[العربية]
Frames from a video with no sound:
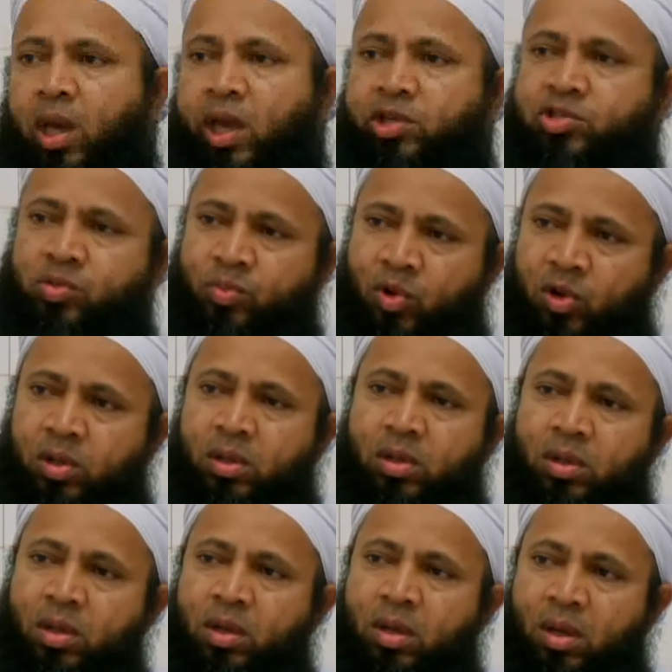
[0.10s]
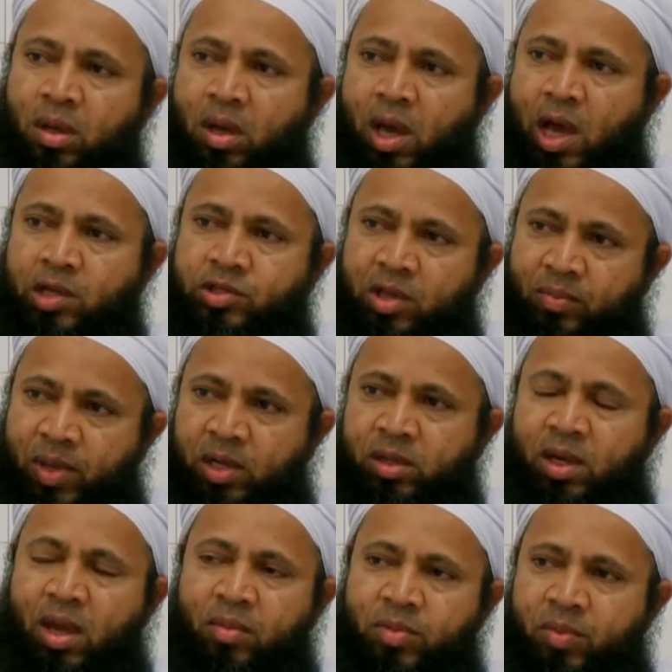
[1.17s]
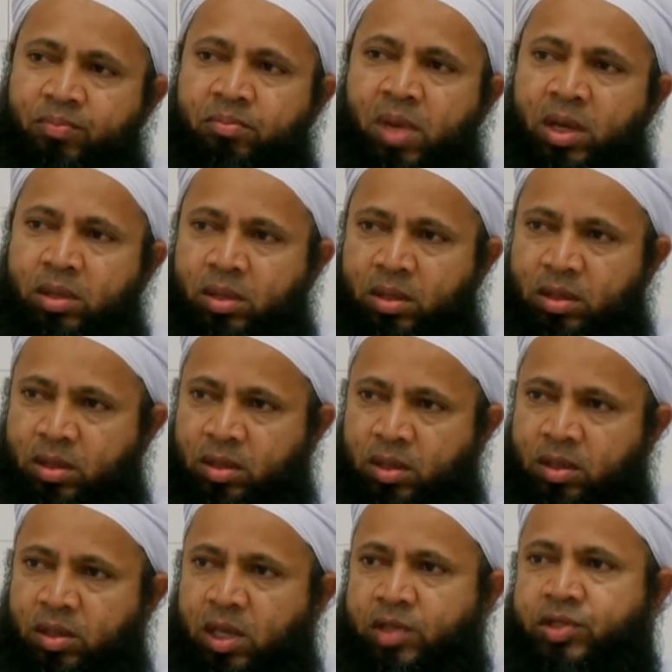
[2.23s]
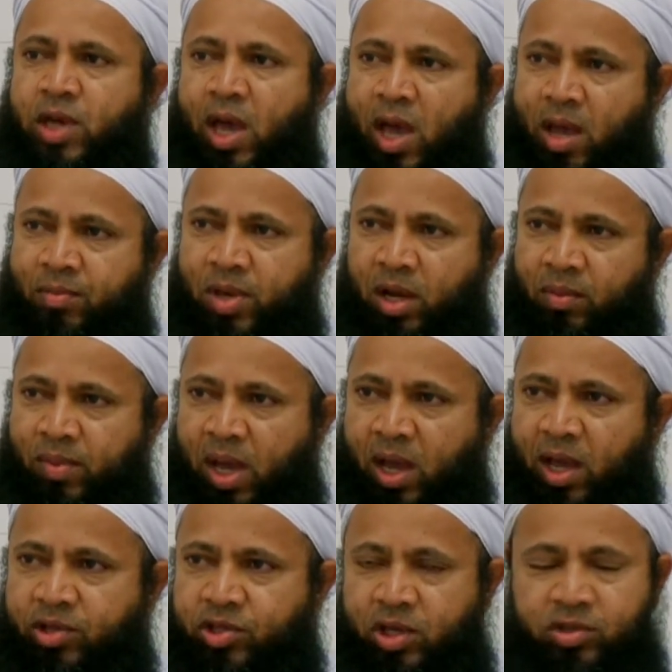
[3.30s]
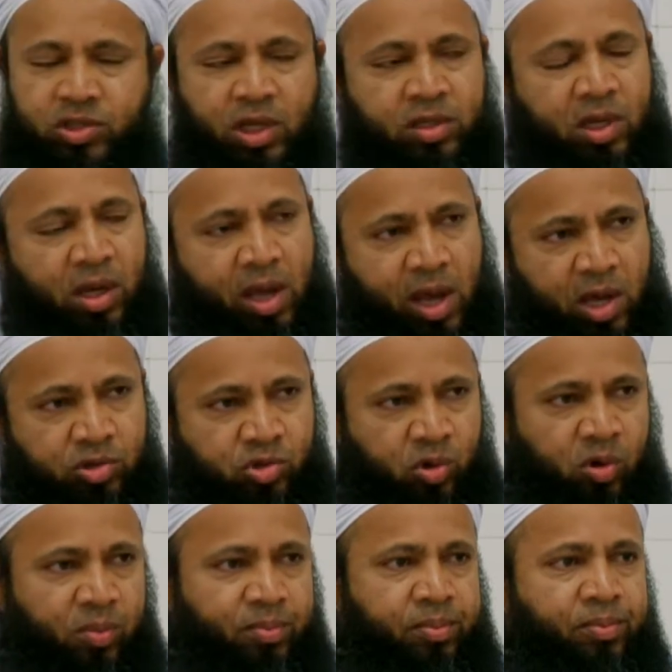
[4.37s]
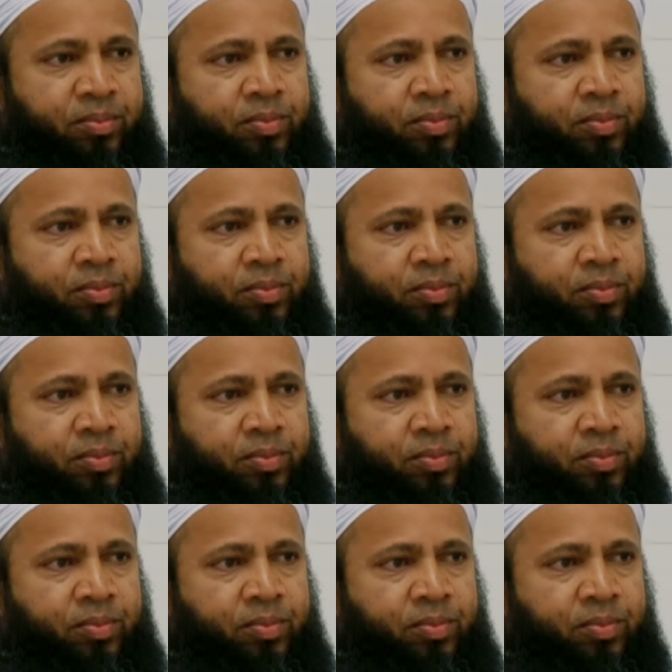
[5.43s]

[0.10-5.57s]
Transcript: اسم أتمنى ممن يتعامل مع أجهزة الحاسوب